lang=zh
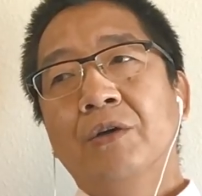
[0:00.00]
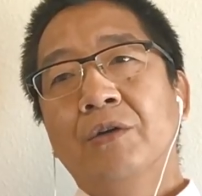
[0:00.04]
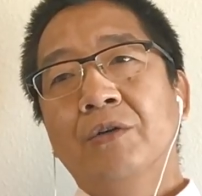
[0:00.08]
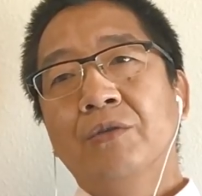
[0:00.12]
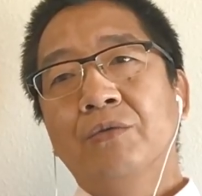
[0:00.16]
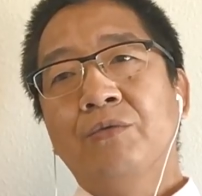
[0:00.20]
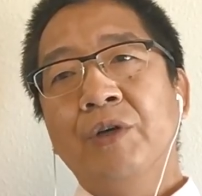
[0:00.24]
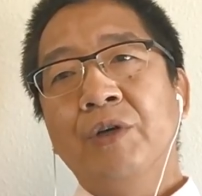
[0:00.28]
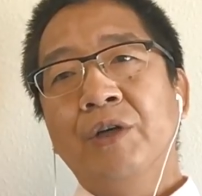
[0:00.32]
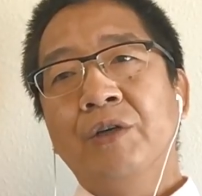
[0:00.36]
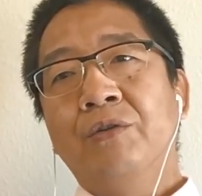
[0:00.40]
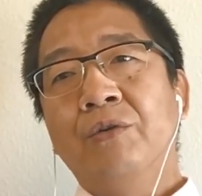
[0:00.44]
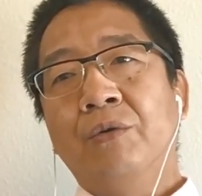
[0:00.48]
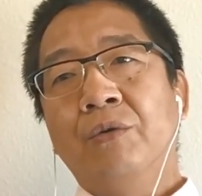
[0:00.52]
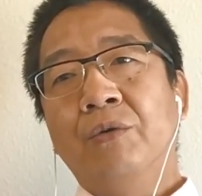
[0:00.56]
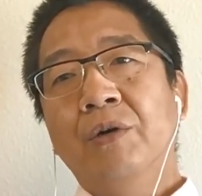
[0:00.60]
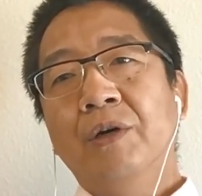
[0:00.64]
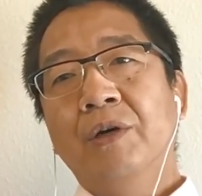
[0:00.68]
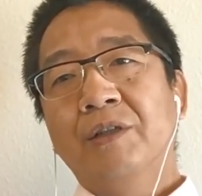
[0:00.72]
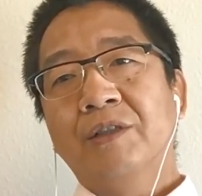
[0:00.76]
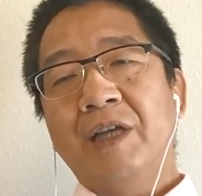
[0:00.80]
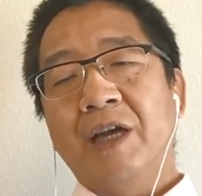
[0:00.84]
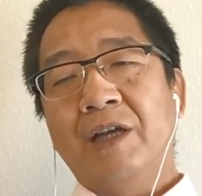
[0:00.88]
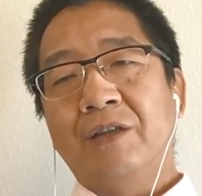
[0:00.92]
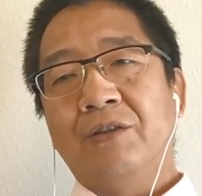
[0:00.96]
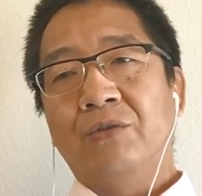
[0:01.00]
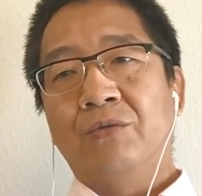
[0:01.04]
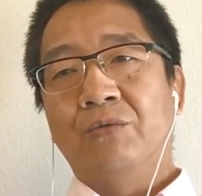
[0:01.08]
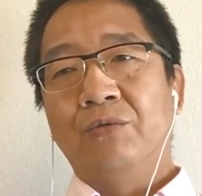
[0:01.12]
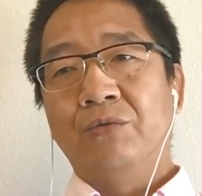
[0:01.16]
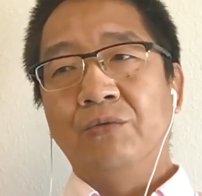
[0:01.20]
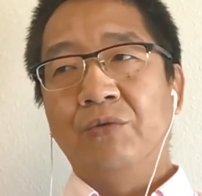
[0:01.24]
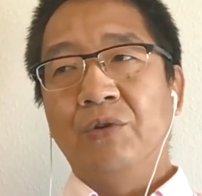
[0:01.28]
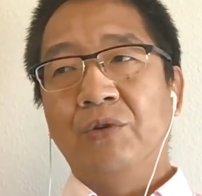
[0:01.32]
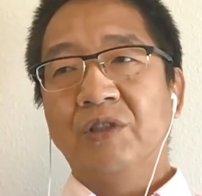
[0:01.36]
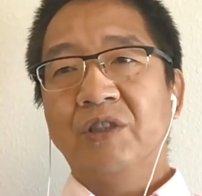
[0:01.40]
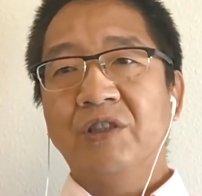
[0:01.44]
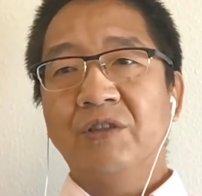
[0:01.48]
最终在董
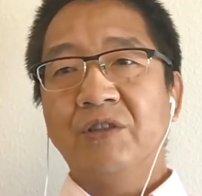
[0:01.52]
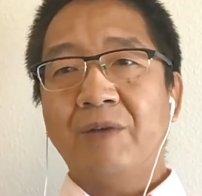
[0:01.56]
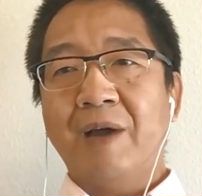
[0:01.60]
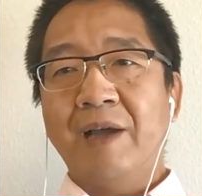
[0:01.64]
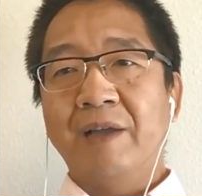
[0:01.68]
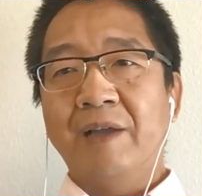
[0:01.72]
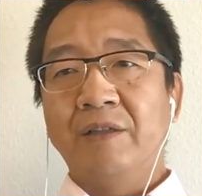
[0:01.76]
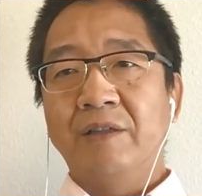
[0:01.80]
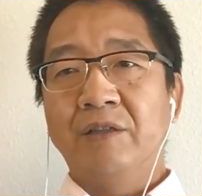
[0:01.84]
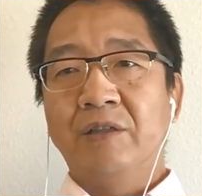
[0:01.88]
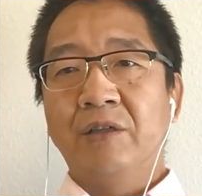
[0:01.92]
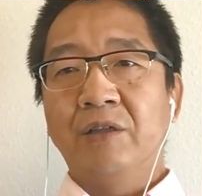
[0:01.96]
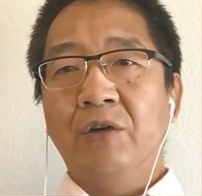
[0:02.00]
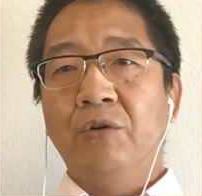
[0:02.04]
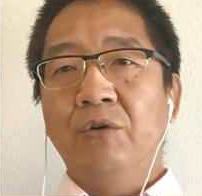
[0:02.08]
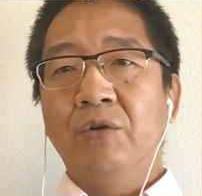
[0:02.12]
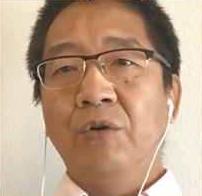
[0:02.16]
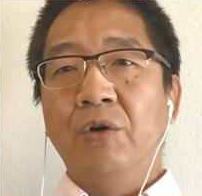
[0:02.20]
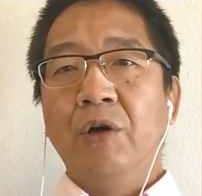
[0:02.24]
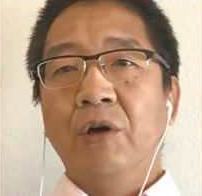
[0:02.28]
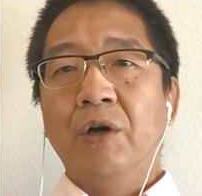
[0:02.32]
卓之乱之后，